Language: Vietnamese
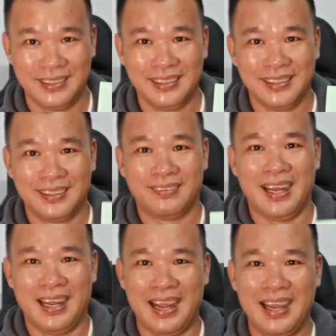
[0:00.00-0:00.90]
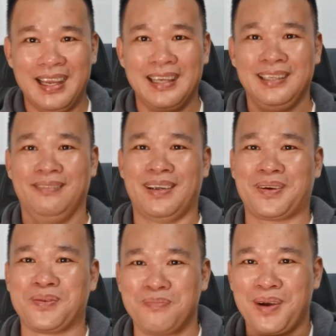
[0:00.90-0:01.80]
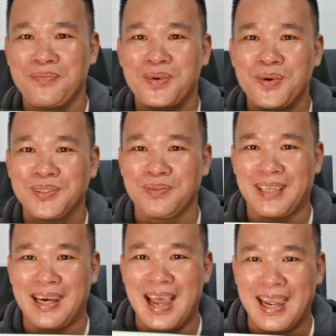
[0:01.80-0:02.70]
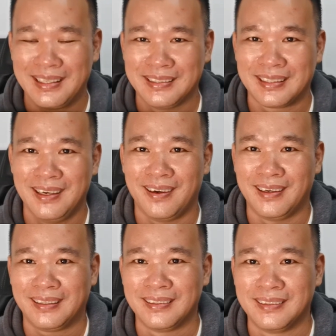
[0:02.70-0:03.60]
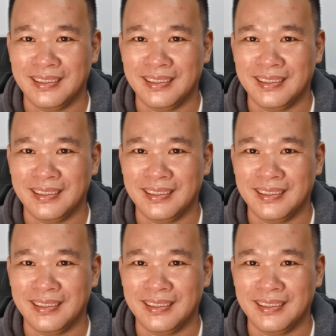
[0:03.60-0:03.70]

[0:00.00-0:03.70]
và ai mà cũng mong muốn chúng ta đạt được cái loại tình yêu